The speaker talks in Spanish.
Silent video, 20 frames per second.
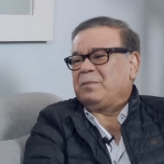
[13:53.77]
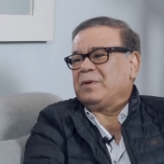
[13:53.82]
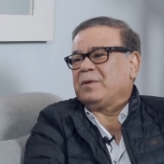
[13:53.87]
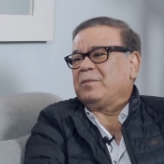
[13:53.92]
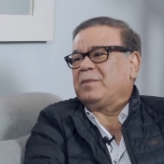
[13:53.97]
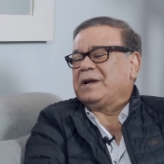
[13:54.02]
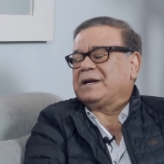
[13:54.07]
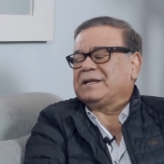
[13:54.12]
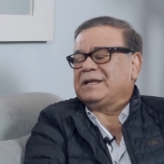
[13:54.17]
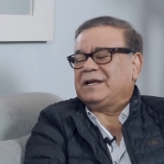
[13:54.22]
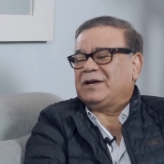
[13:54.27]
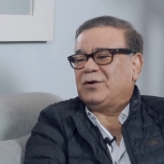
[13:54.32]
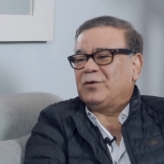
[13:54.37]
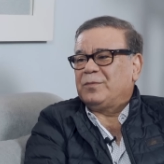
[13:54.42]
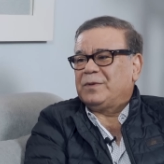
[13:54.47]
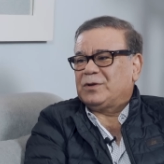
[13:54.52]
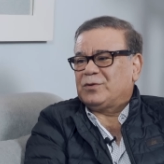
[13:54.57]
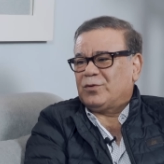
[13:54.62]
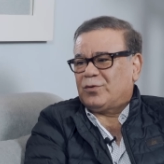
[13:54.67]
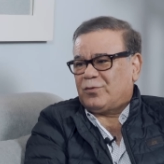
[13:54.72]
primer disco
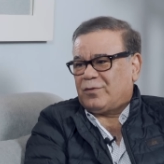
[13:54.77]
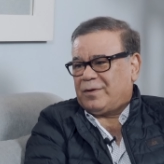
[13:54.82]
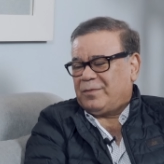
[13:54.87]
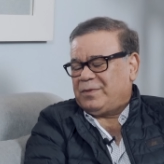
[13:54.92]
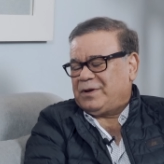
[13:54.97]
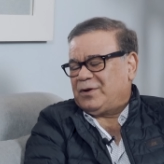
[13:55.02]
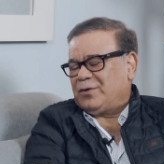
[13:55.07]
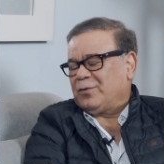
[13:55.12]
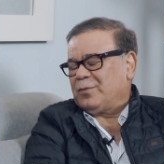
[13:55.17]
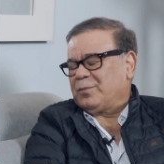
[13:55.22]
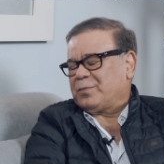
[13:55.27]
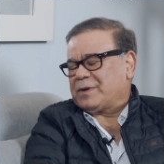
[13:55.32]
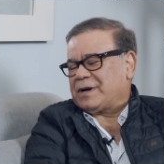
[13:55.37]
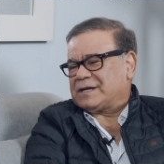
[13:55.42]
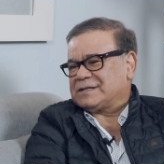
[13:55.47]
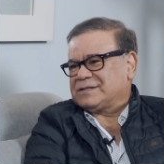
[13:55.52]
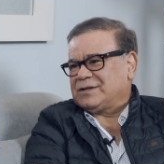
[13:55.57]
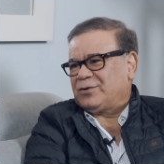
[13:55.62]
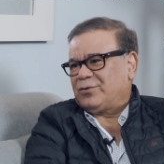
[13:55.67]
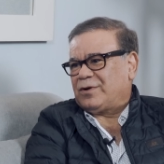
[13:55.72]
me tocó a mí
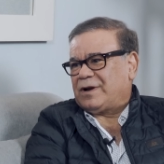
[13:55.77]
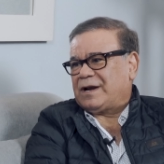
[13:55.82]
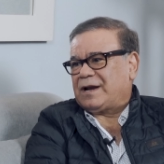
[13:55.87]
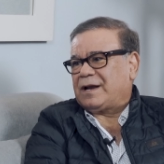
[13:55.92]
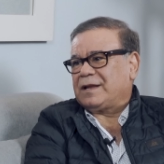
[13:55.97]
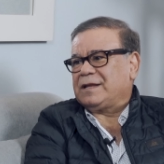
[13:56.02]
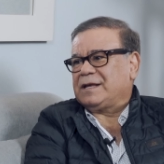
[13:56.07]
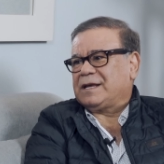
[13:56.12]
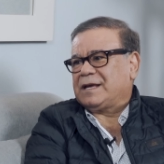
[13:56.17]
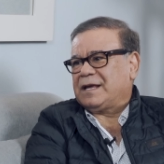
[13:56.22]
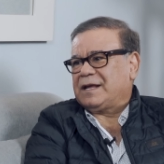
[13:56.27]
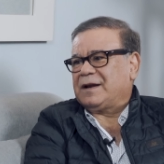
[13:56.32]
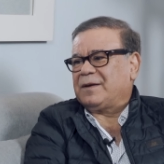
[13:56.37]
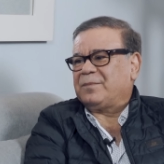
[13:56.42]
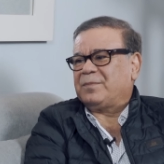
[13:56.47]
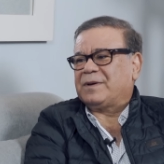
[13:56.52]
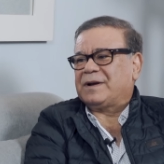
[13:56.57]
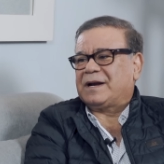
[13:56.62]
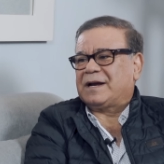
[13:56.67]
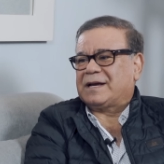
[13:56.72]
comprárselo a la
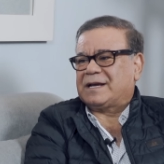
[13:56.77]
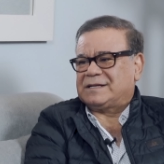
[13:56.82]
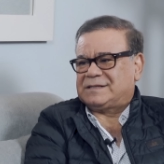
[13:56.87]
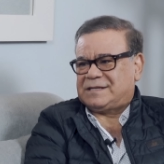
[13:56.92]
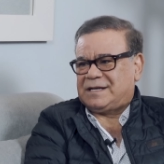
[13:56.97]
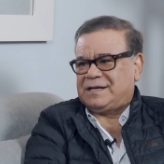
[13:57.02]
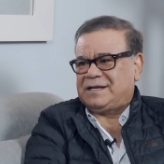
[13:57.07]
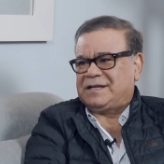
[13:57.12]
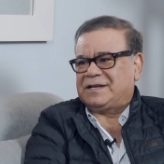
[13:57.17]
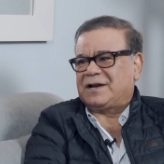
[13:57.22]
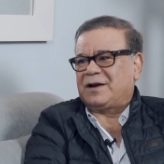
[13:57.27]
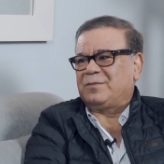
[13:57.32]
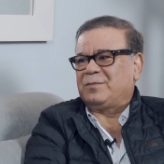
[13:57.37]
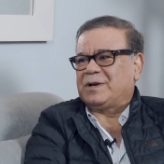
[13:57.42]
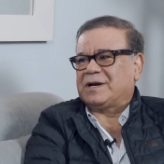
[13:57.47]
disquera para que saliera al